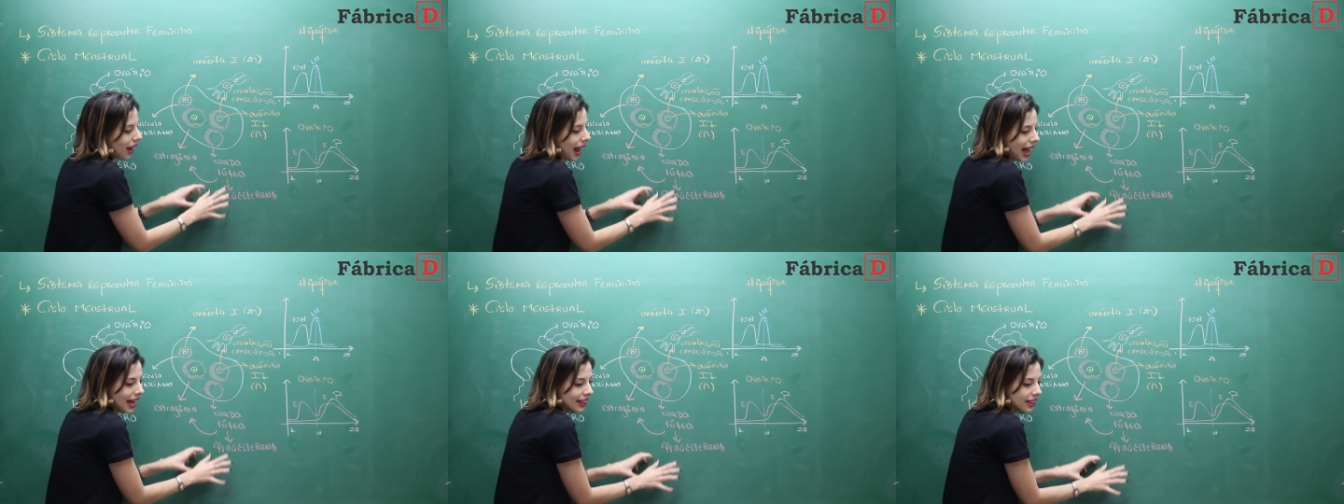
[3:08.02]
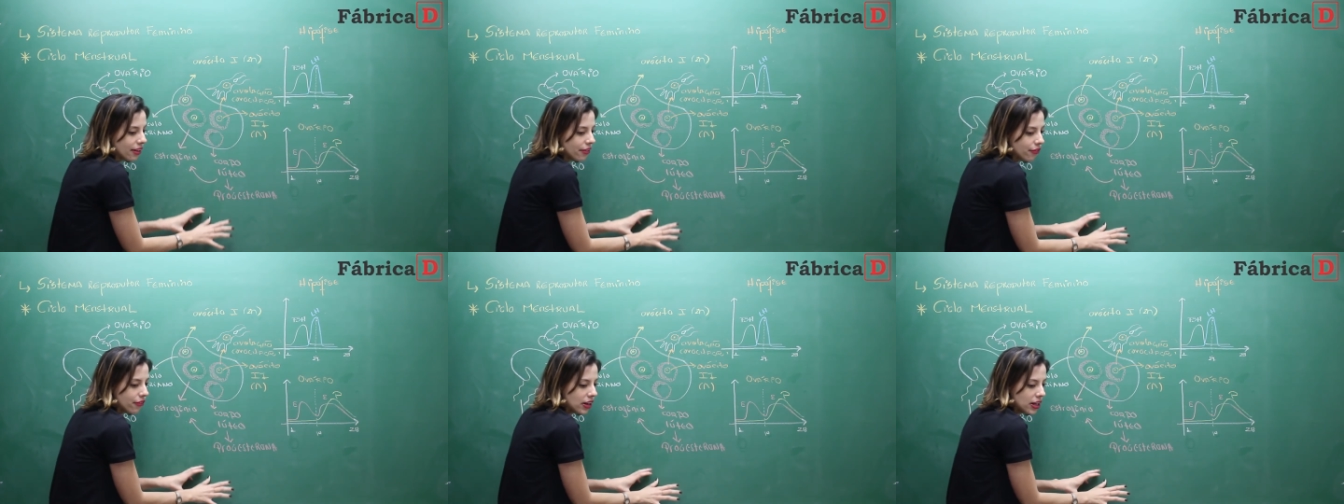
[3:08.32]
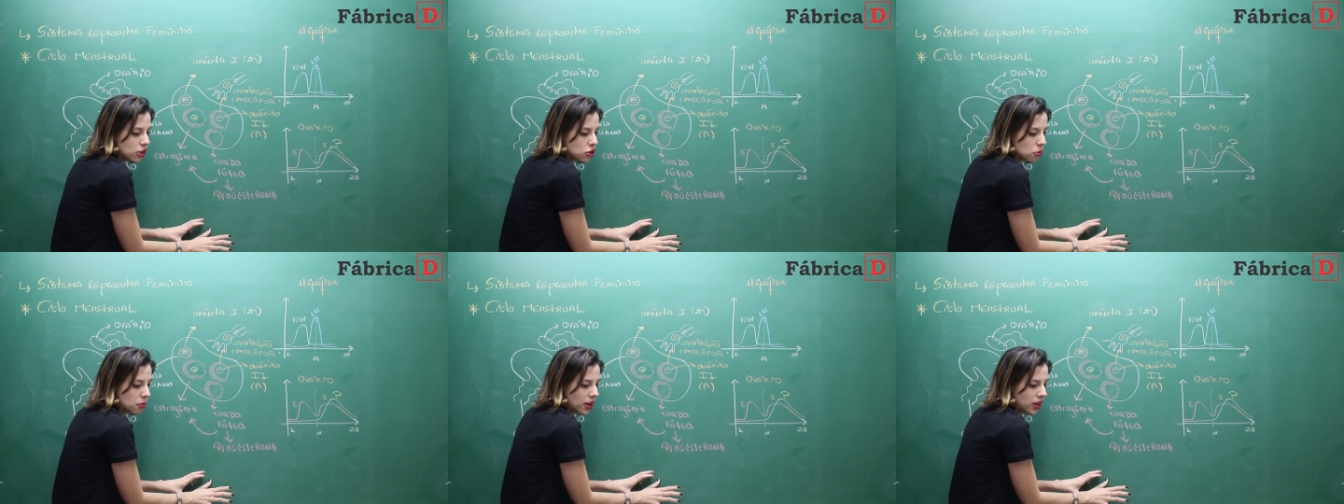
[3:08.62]
cada
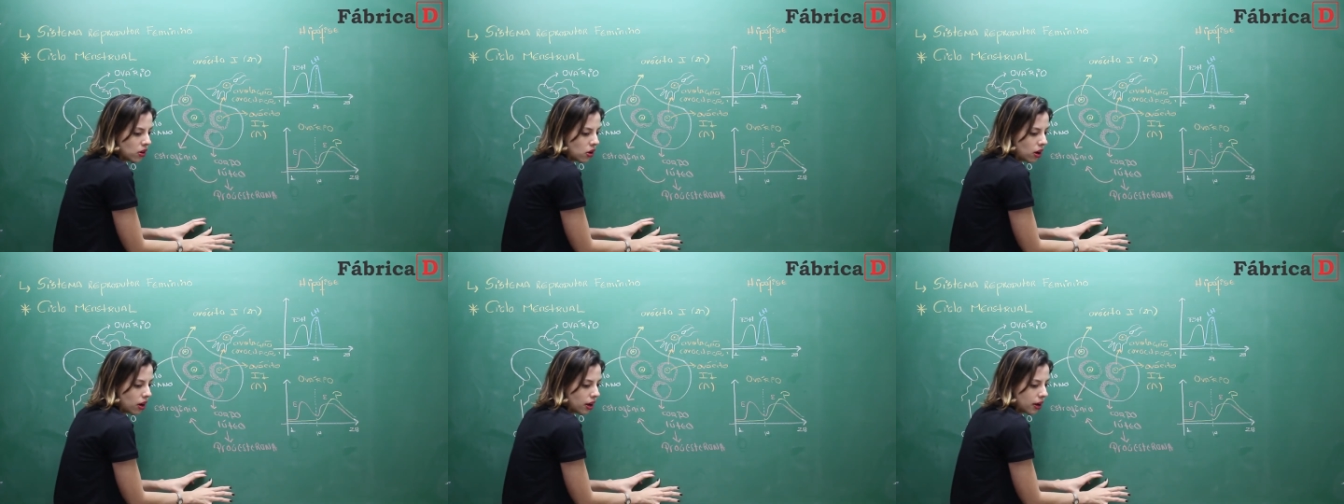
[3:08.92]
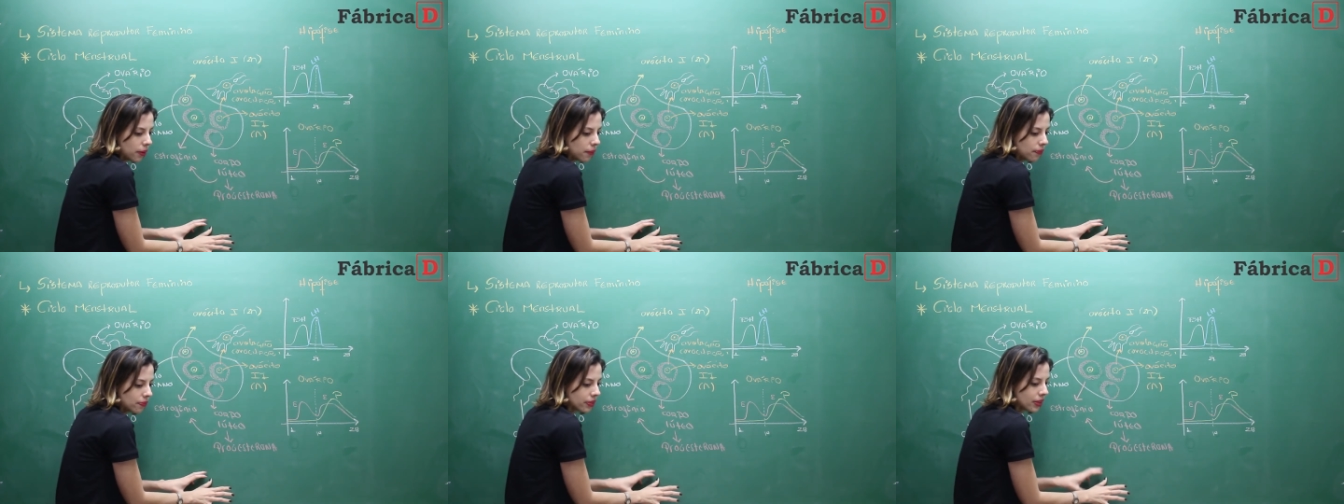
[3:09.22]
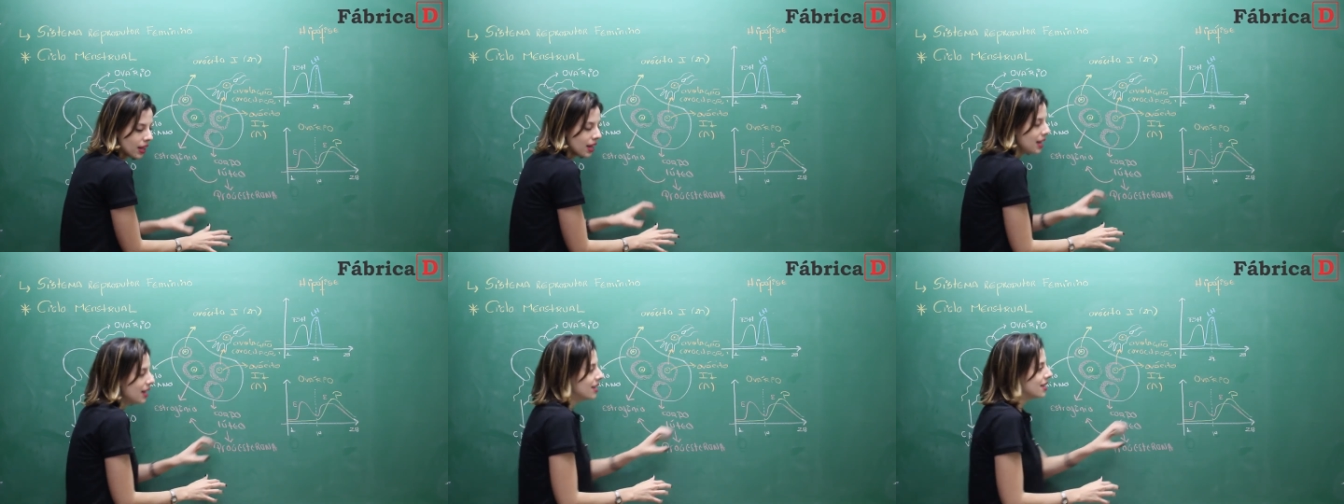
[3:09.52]
vez menor
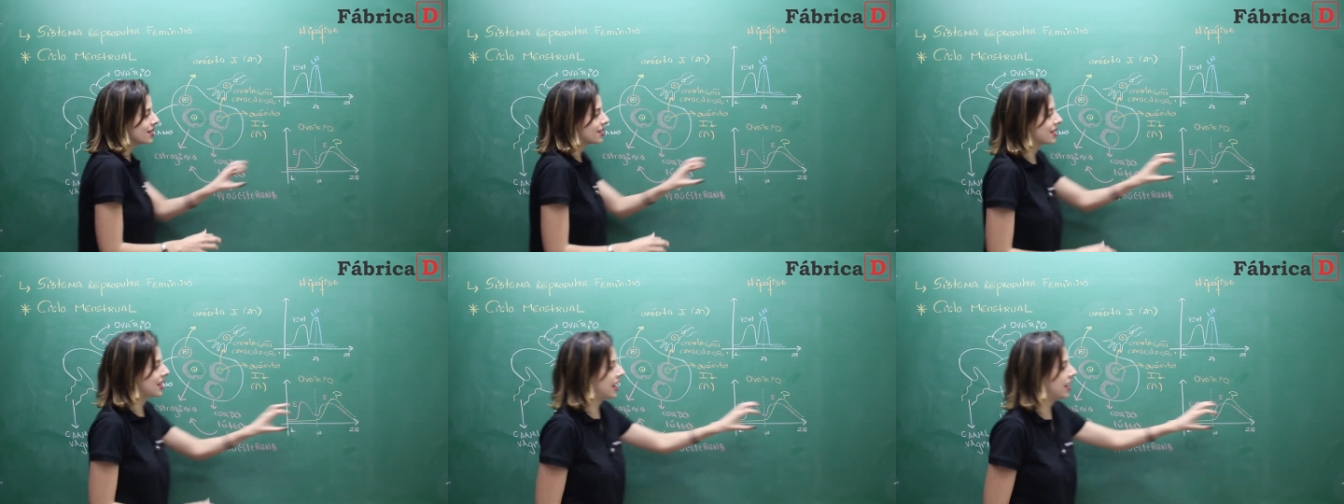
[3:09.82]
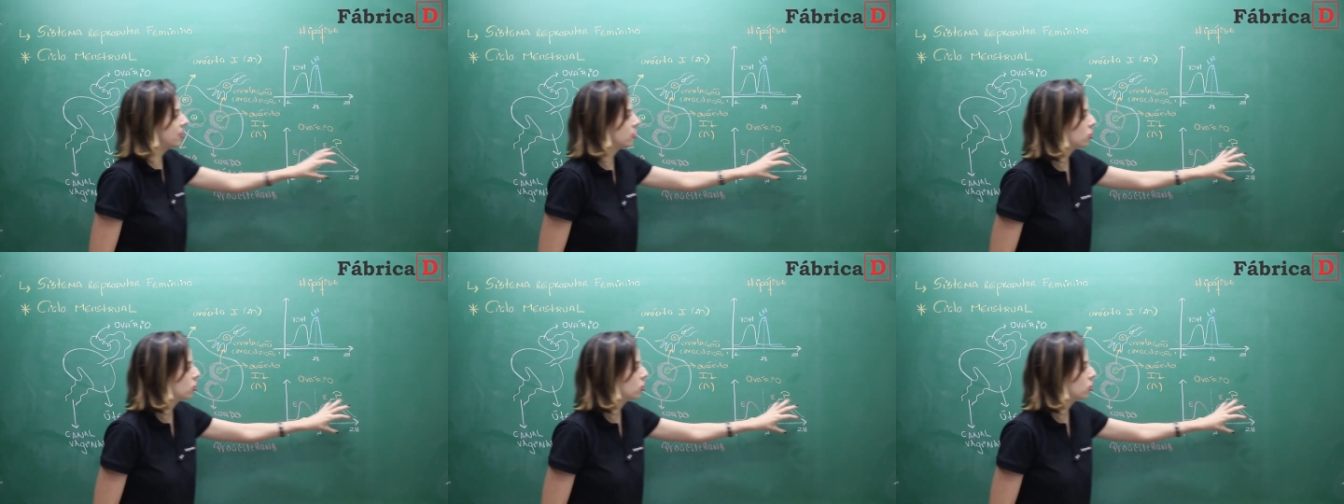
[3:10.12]
sem